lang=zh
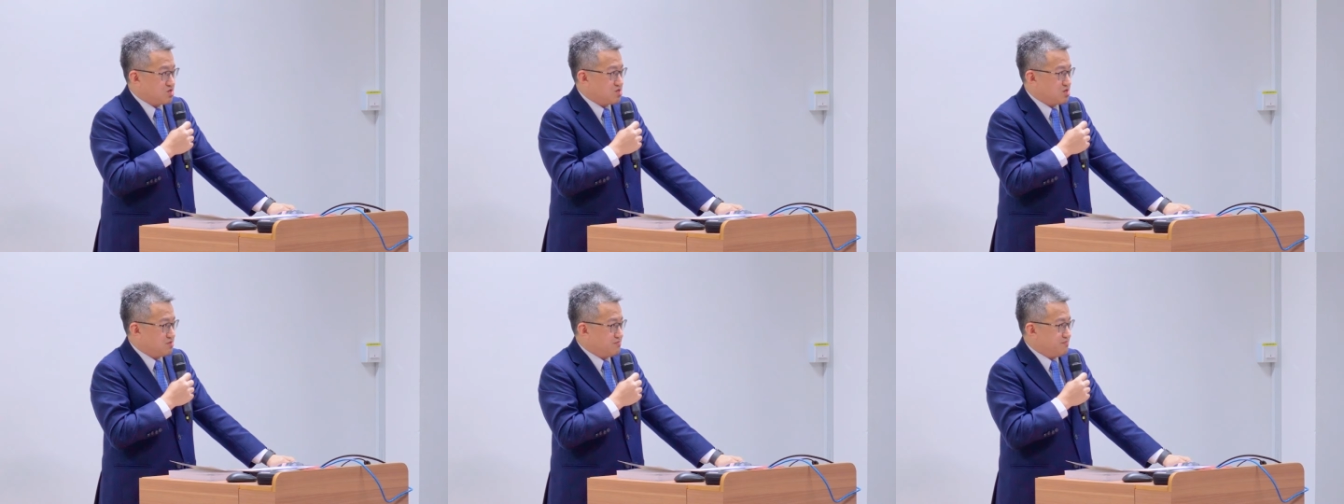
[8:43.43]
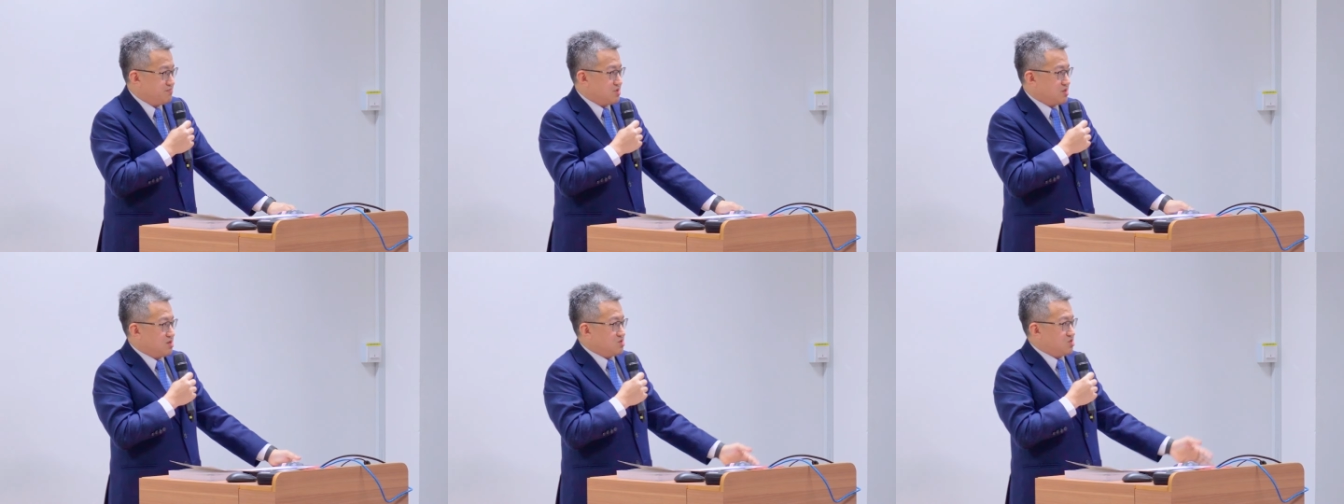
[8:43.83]
钱，
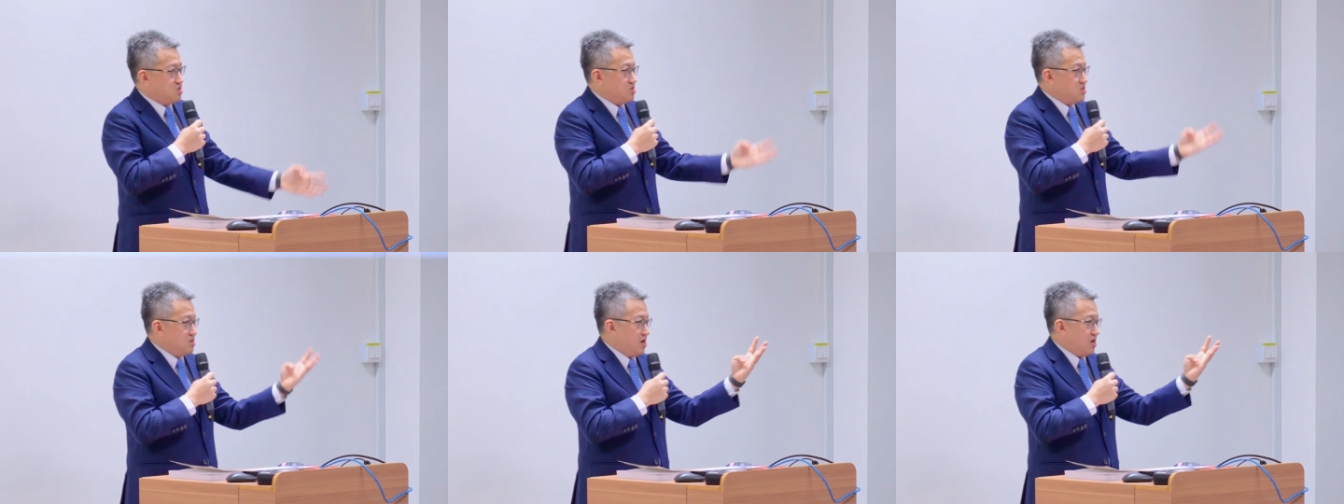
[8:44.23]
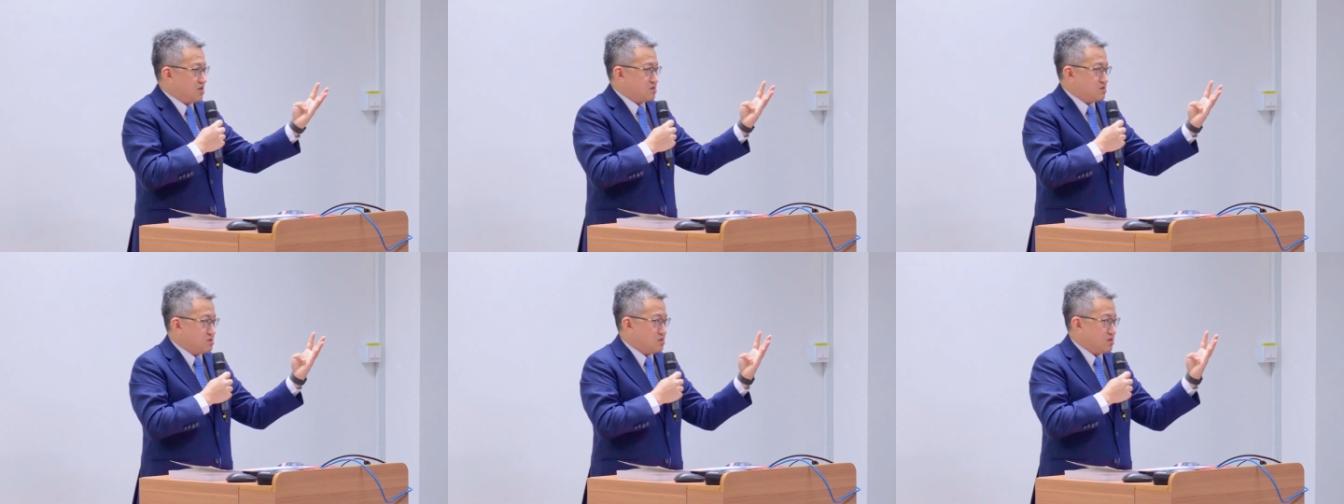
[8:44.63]
企
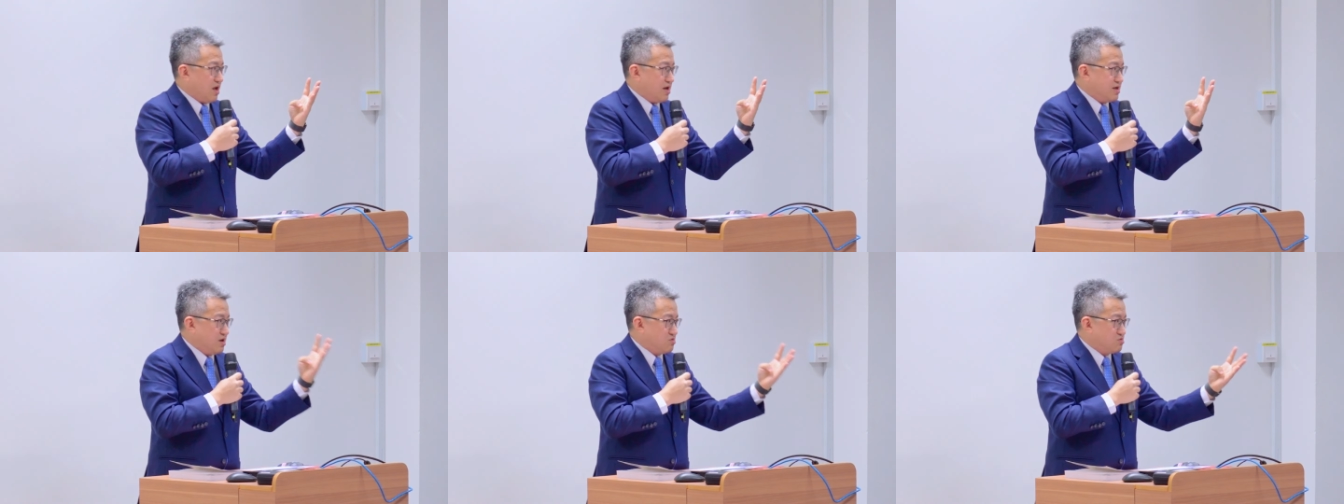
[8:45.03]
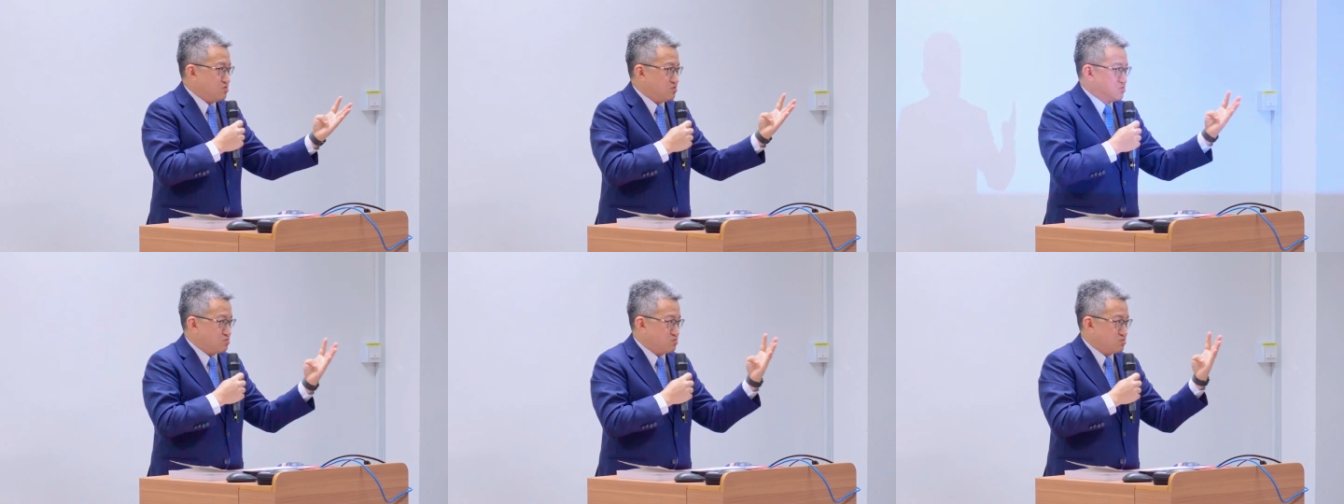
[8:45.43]
业它要
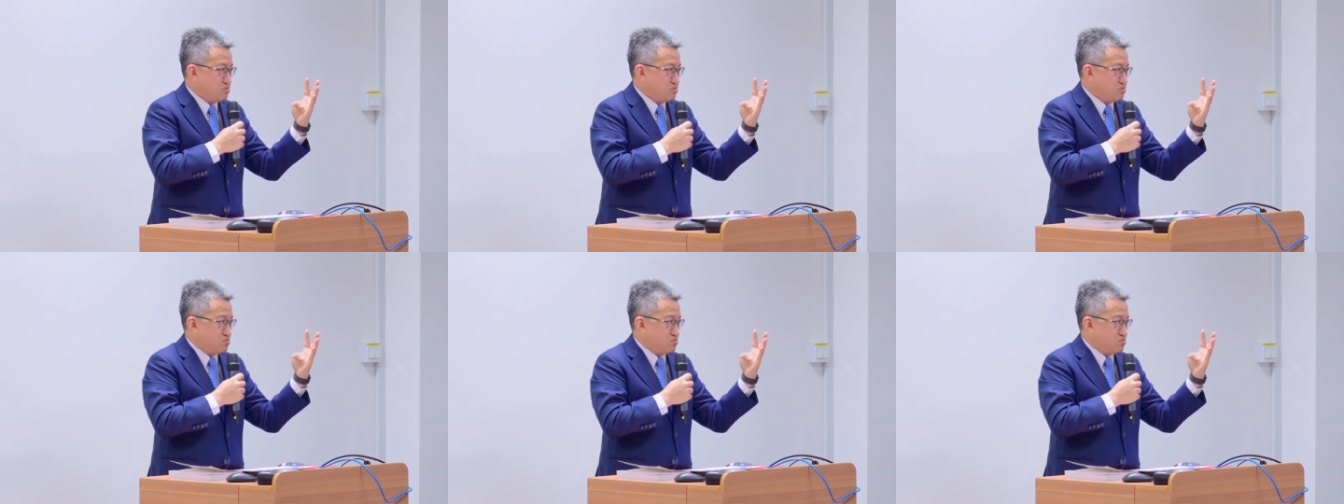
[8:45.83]
有